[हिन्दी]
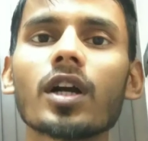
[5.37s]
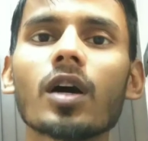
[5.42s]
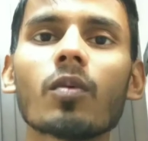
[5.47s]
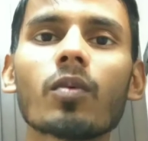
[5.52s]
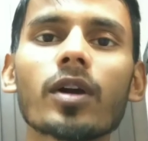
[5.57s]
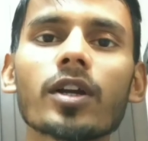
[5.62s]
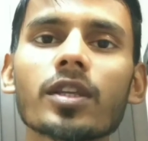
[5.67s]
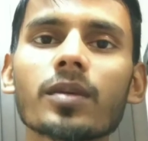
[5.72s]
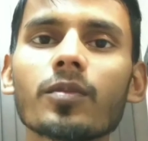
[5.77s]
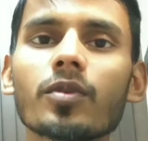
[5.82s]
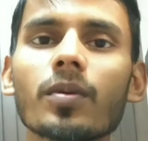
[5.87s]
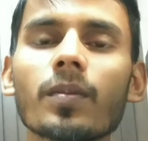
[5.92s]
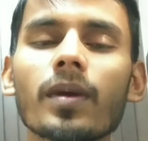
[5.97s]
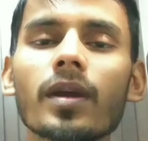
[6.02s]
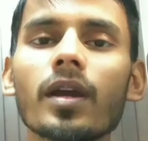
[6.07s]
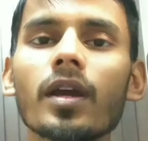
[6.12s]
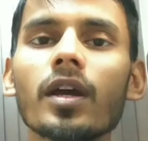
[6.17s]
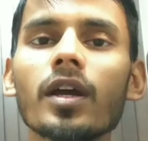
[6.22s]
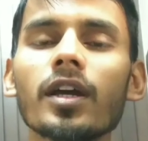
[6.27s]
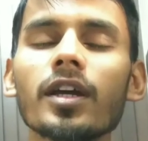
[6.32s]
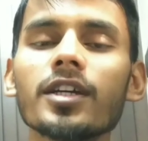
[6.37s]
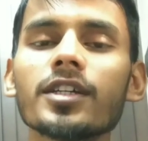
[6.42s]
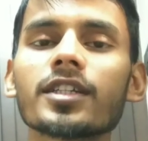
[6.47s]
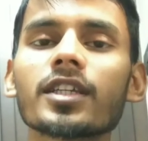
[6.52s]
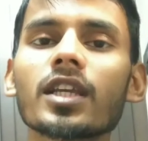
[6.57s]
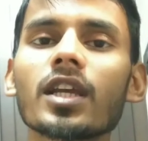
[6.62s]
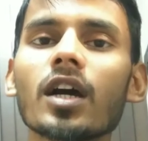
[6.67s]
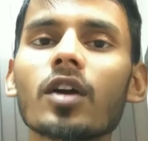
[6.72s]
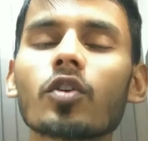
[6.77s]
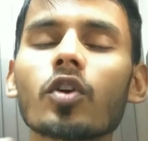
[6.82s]
सिखाऊंगा इस वीडियो में
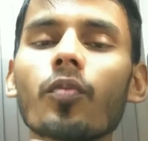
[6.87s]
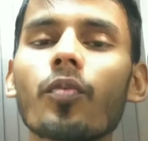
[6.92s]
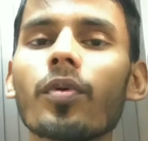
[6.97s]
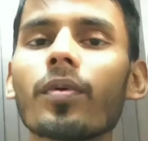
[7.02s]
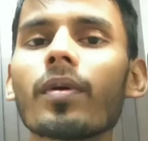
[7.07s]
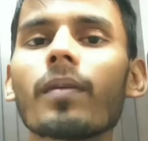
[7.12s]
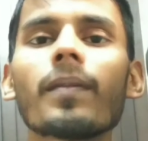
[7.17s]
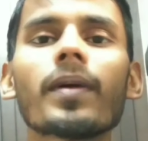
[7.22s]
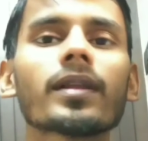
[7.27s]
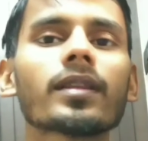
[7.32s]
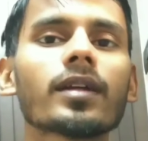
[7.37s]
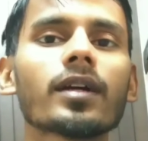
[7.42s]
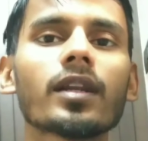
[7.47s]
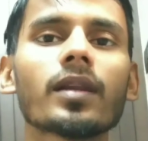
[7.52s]
इसके टॉपिक पर बात